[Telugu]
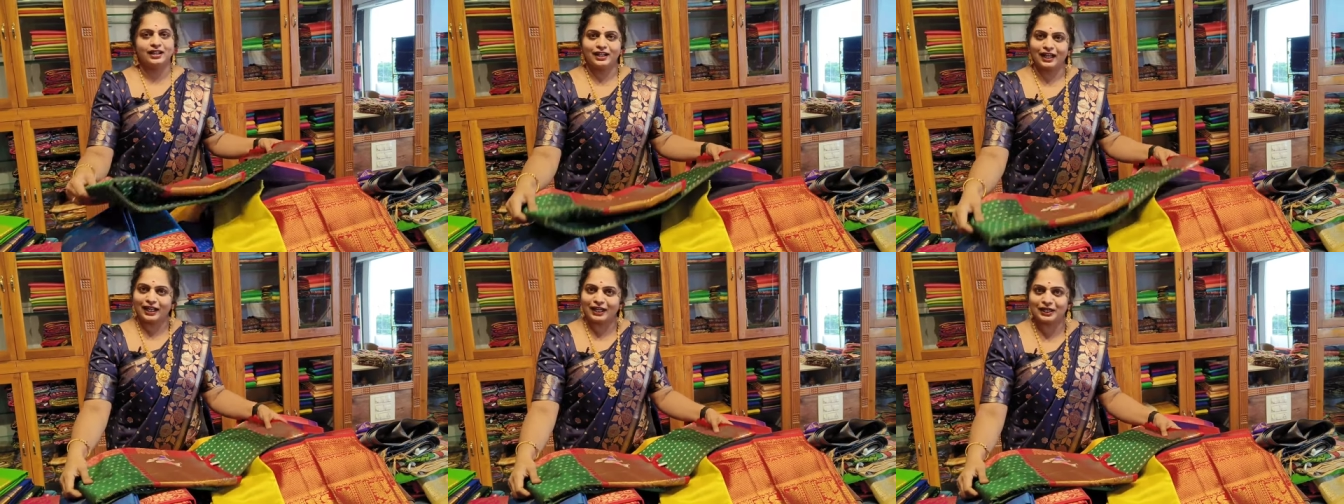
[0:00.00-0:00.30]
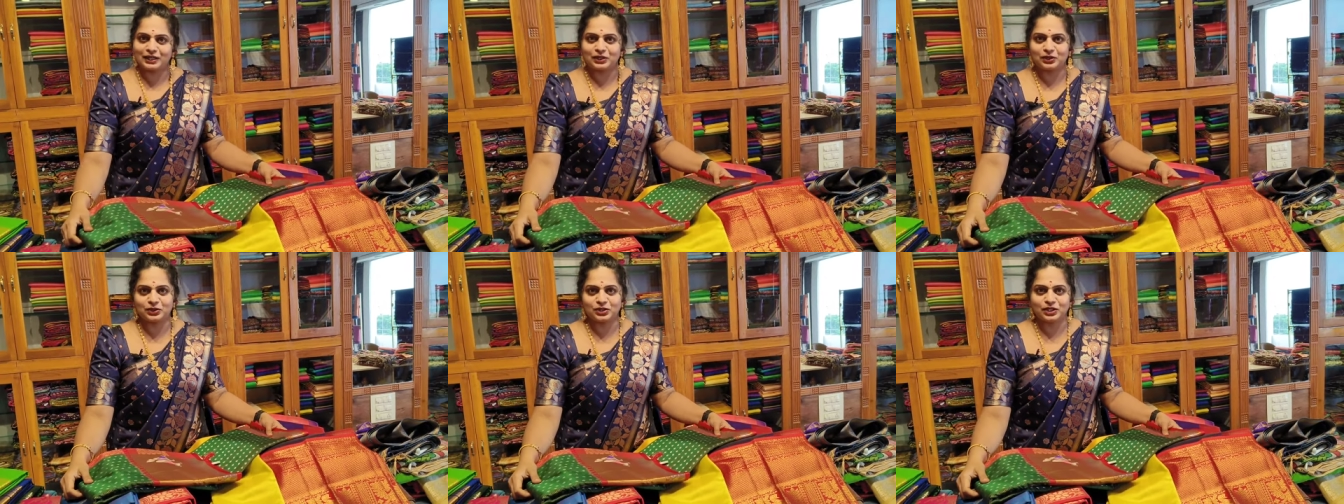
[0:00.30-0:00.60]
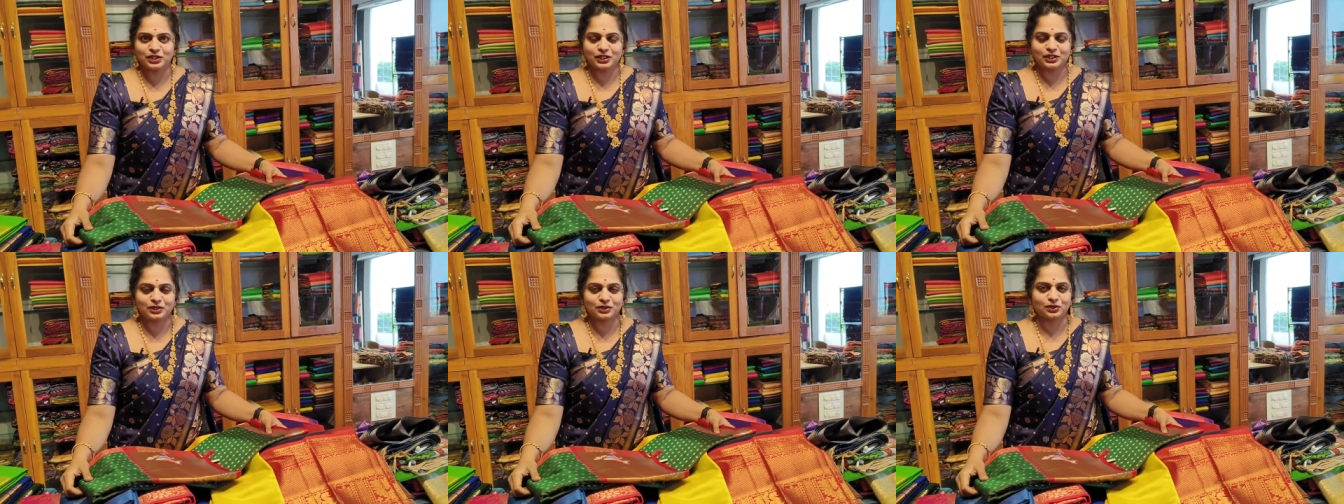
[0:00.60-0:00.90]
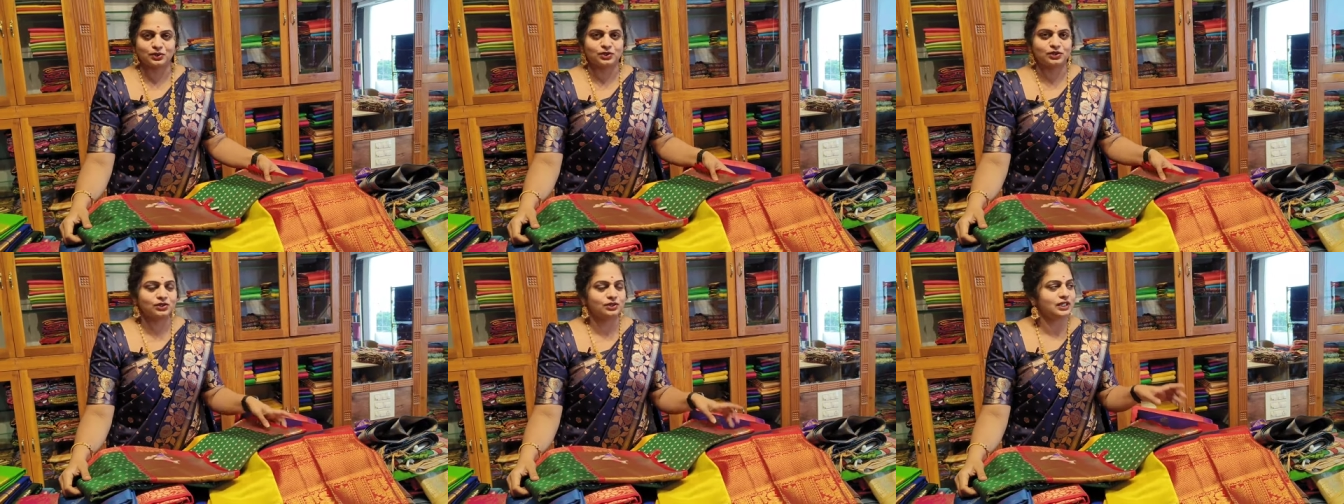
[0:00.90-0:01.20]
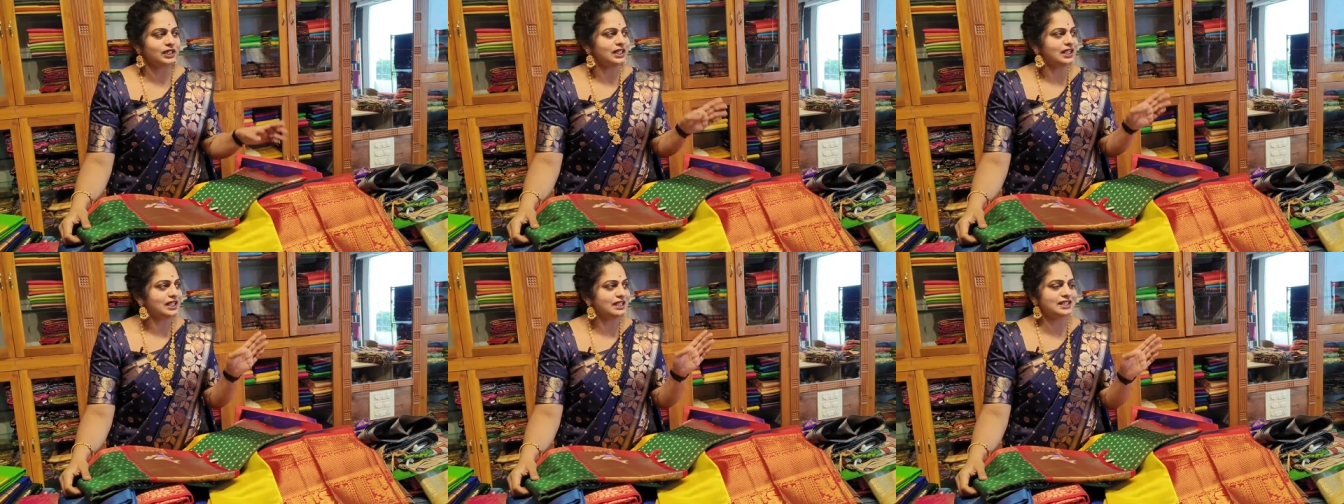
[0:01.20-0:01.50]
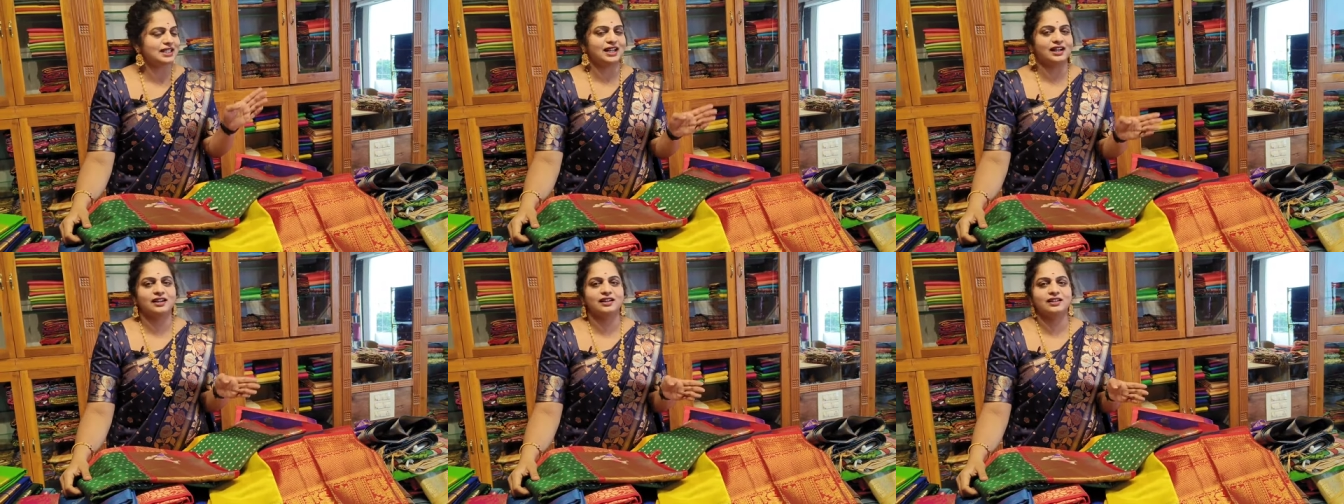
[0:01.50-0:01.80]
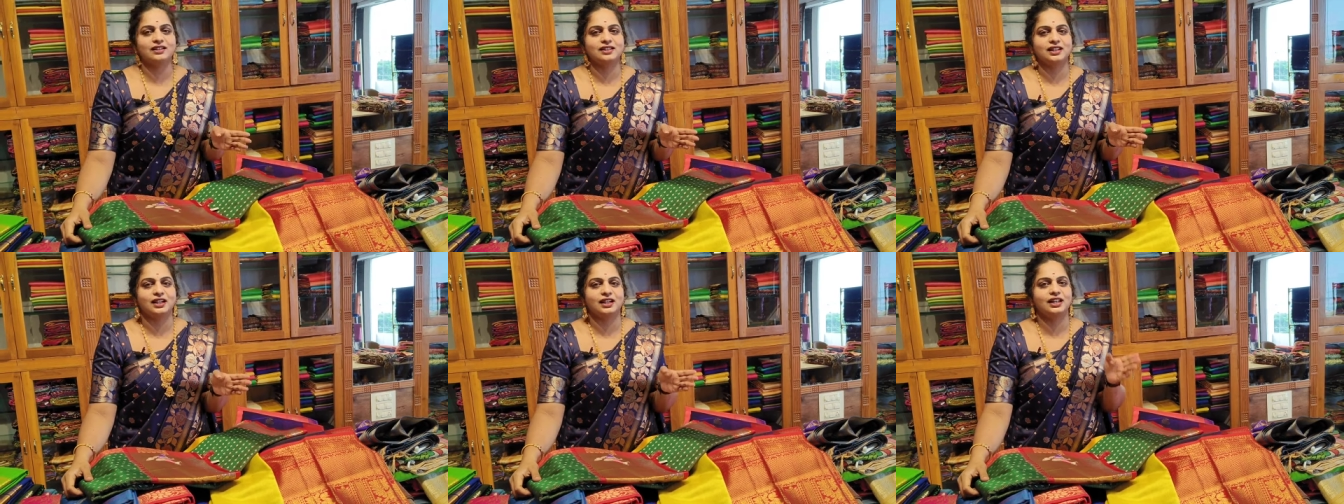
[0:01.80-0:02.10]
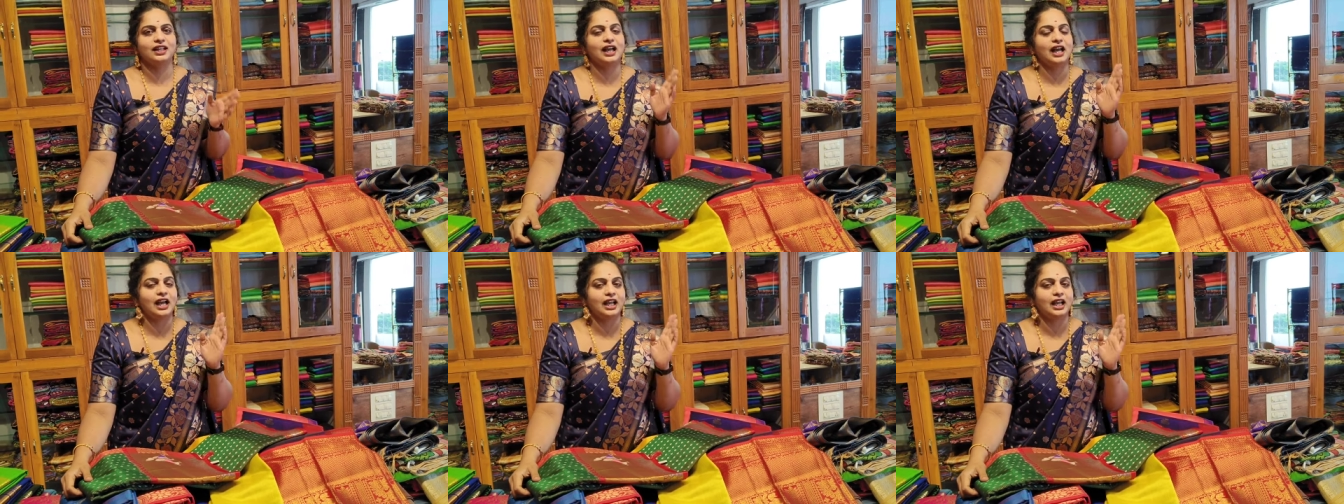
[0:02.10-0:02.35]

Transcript: డైరెక్ట్ వచ్చి తీసుకోవచ్చు ఈజీ అడ్రస్ అండి